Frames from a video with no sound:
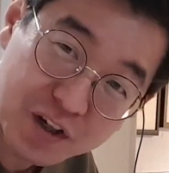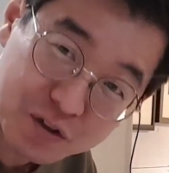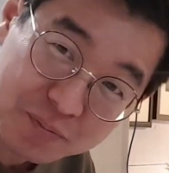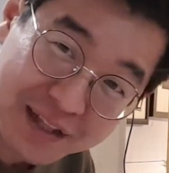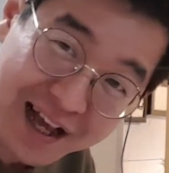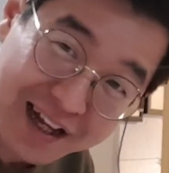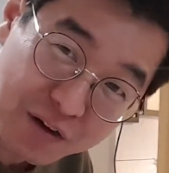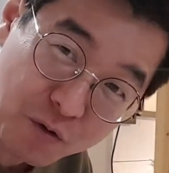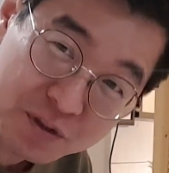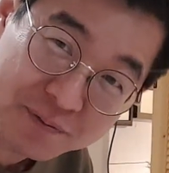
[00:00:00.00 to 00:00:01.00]
것도 없다. 아까 그러니까
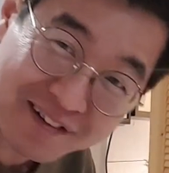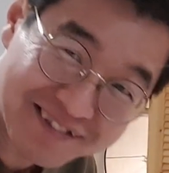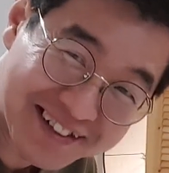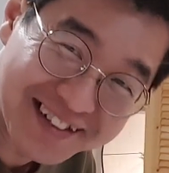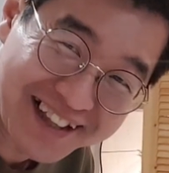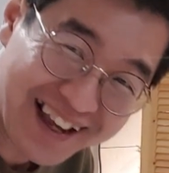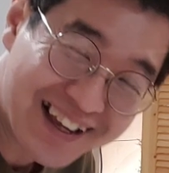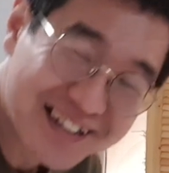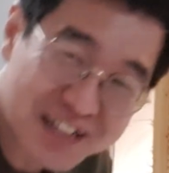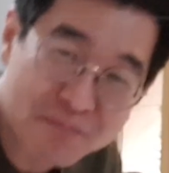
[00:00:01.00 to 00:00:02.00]
컴퓨터 바꾸는 건데
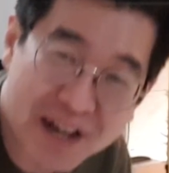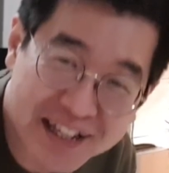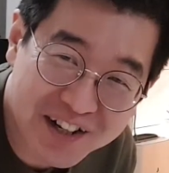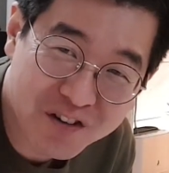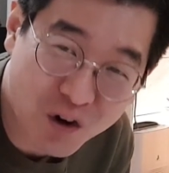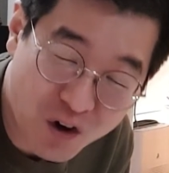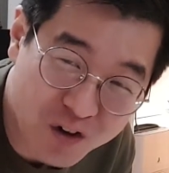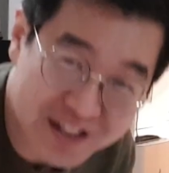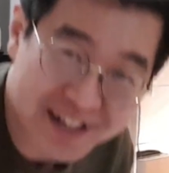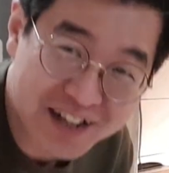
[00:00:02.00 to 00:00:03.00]
설명해드리고
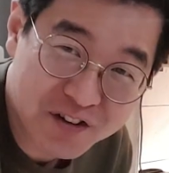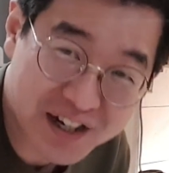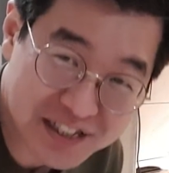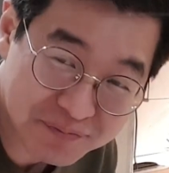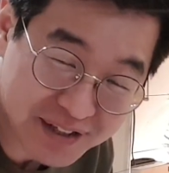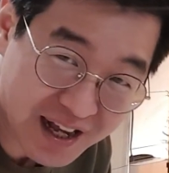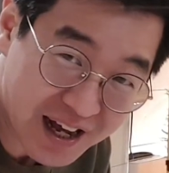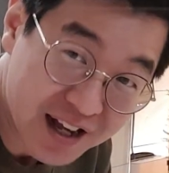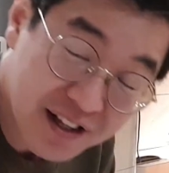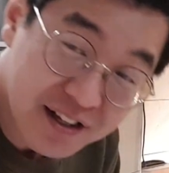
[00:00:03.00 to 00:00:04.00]
퇴근하도록
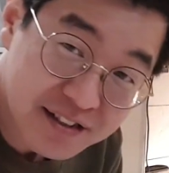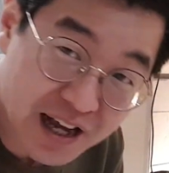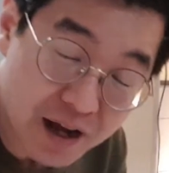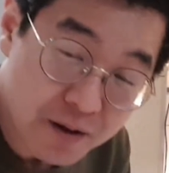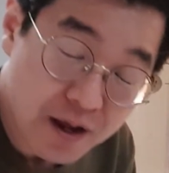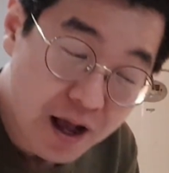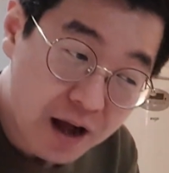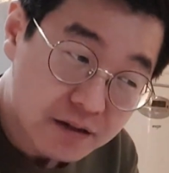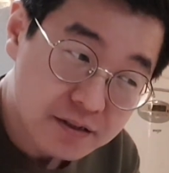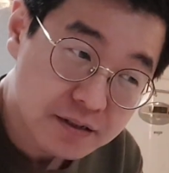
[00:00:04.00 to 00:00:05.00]
하겠습니다. 자.
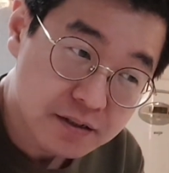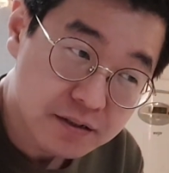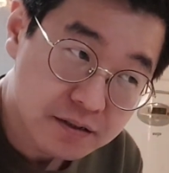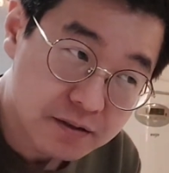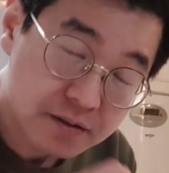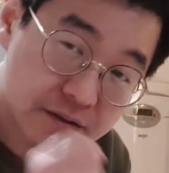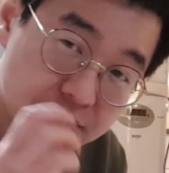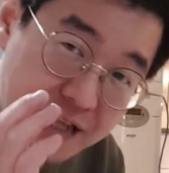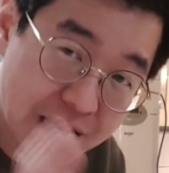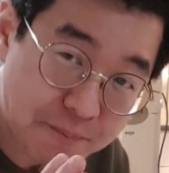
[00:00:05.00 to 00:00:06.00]
그
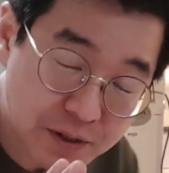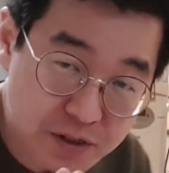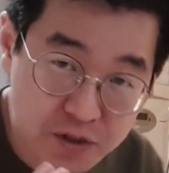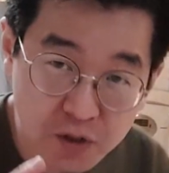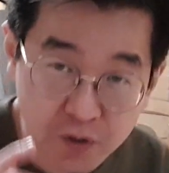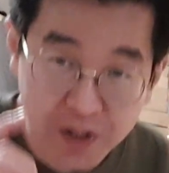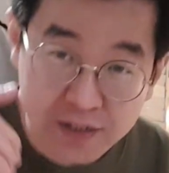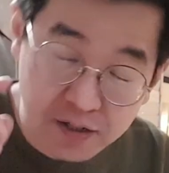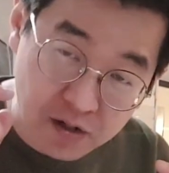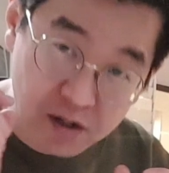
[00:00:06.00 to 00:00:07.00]
셀프
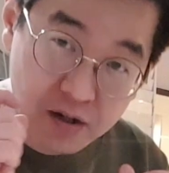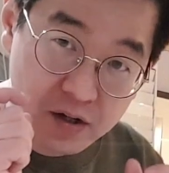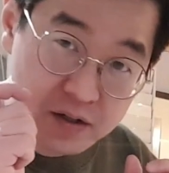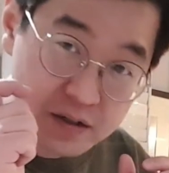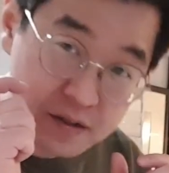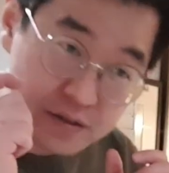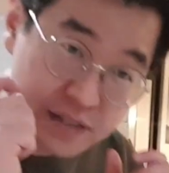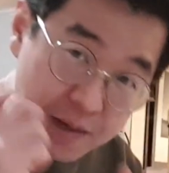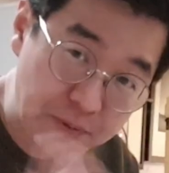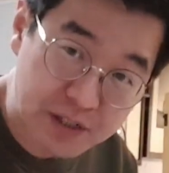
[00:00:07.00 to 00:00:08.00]
스튜디오에서
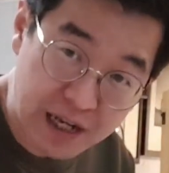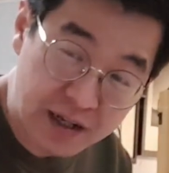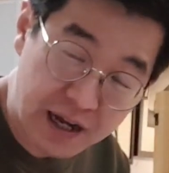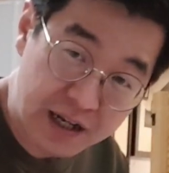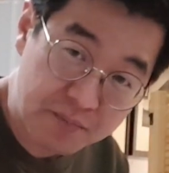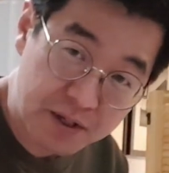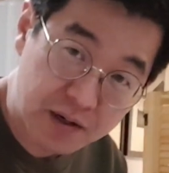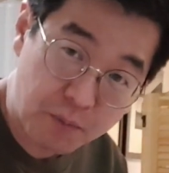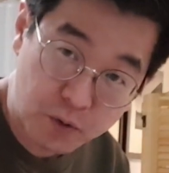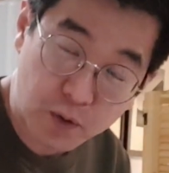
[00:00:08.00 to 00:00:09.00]
셀프 촬영하려면은
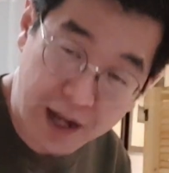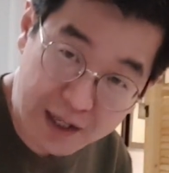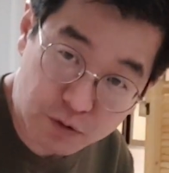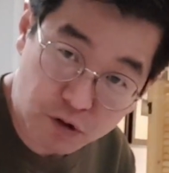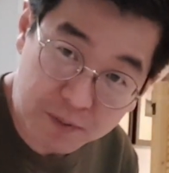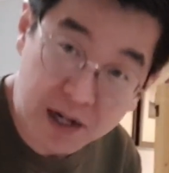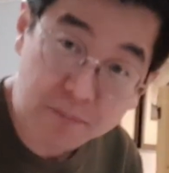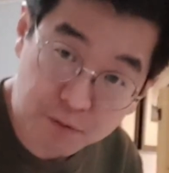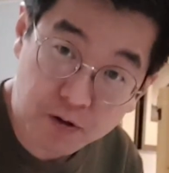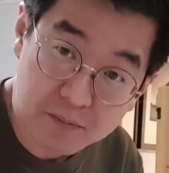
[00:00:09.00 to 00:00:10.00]
보통 라이트룸이라는
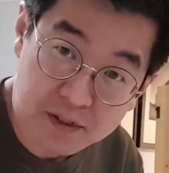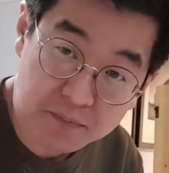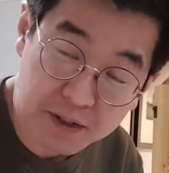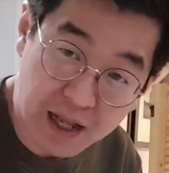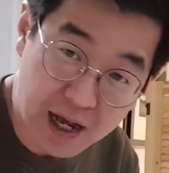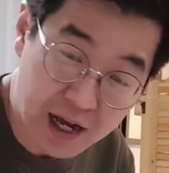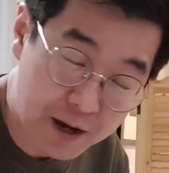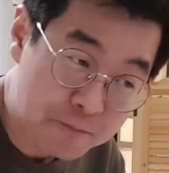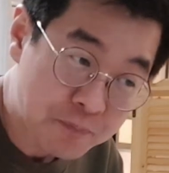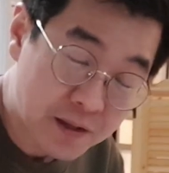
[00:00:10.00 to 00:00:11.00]
프로그램을
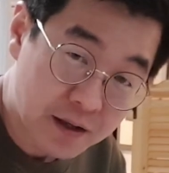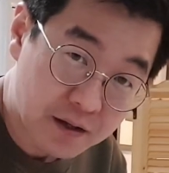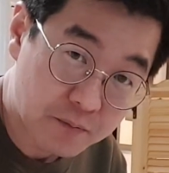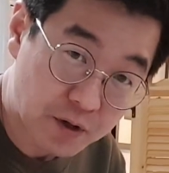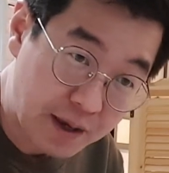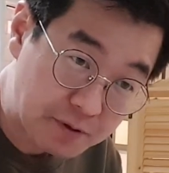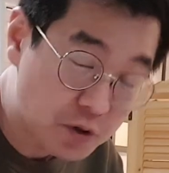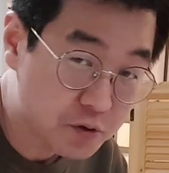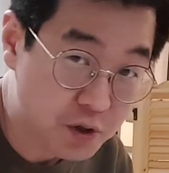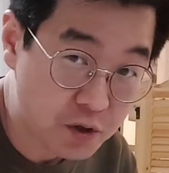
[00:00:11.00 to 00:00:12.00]
씁니다. 그 뭐
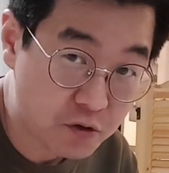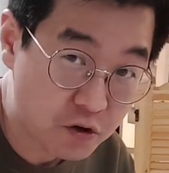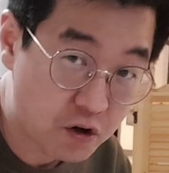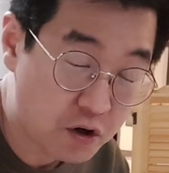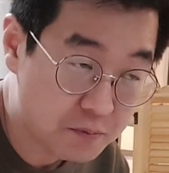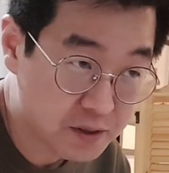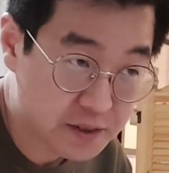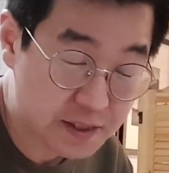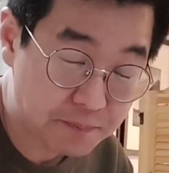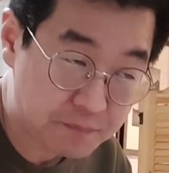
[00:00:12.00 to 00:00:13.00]
캡처온도 있고 뭐
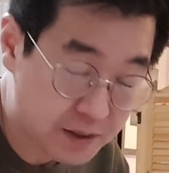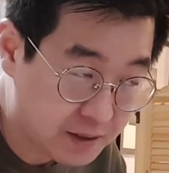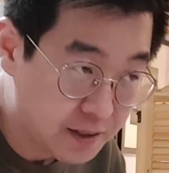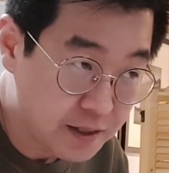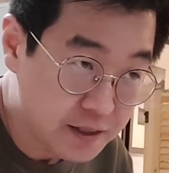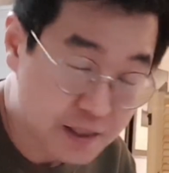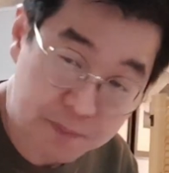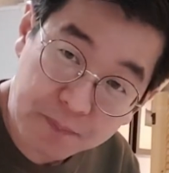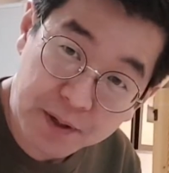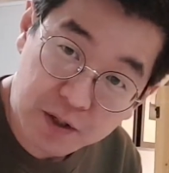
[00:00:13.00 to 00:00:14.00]
딥,
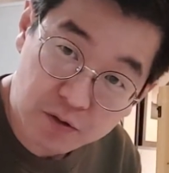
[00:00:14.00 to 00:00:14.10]
DPP도